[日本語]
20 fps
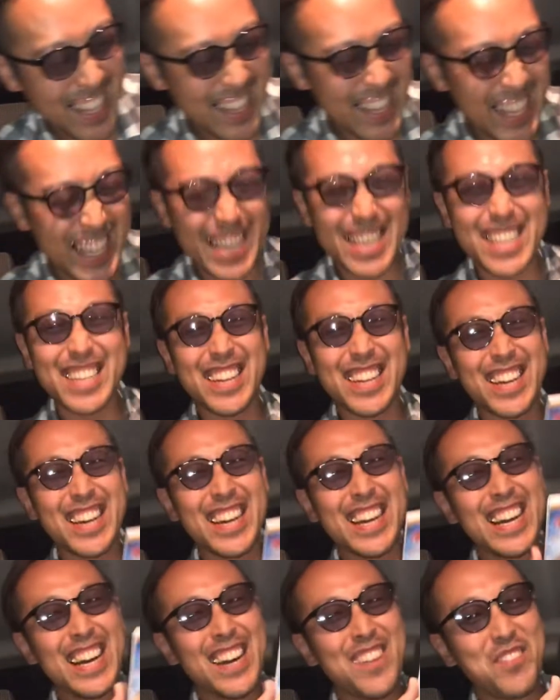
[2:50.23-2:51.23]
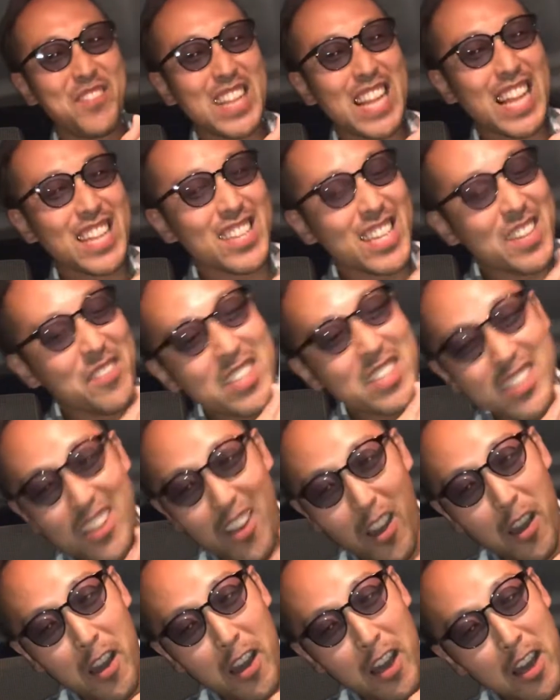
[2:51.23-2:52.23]
テイク、パラっていきます
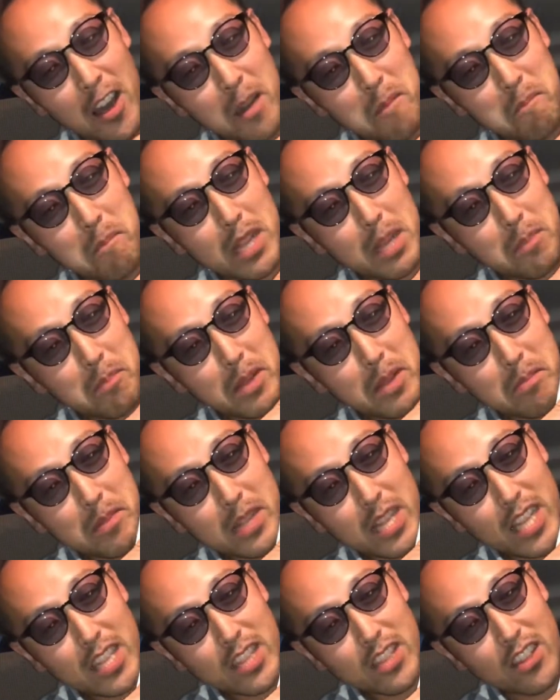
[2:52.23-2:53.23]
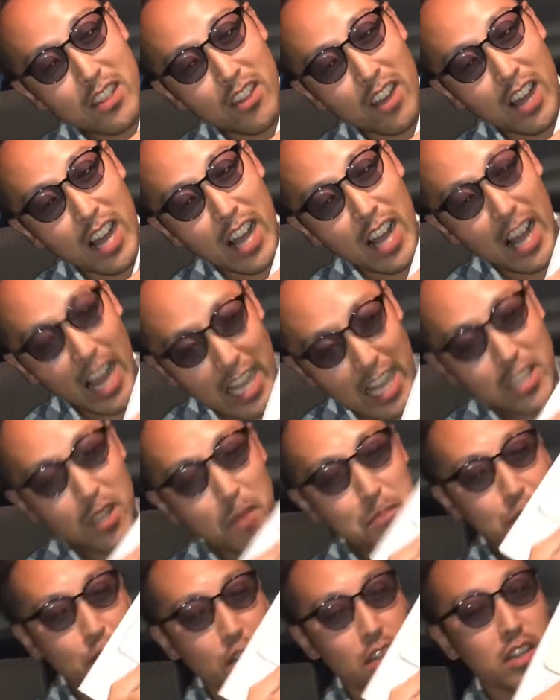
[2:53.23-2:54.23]
よ。パラパラパラっと。
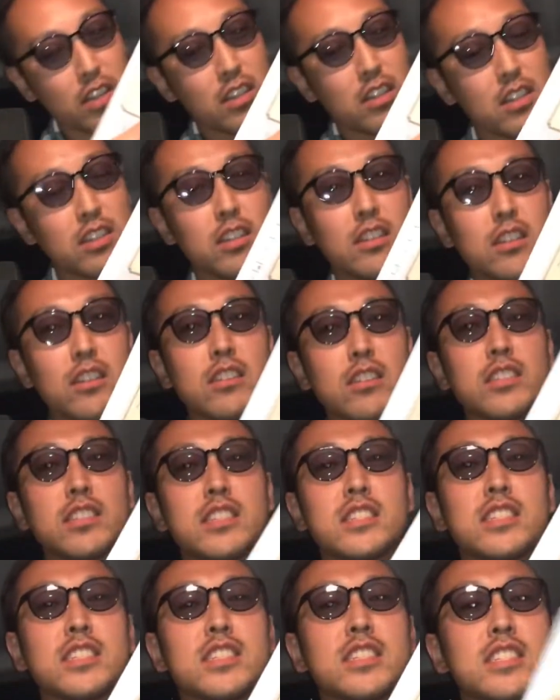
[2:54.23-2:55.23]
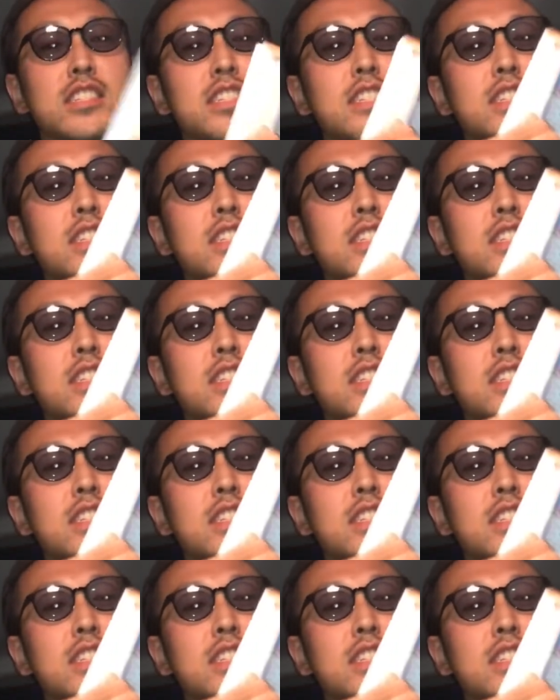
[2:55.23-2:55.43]
ハイストップ。よし。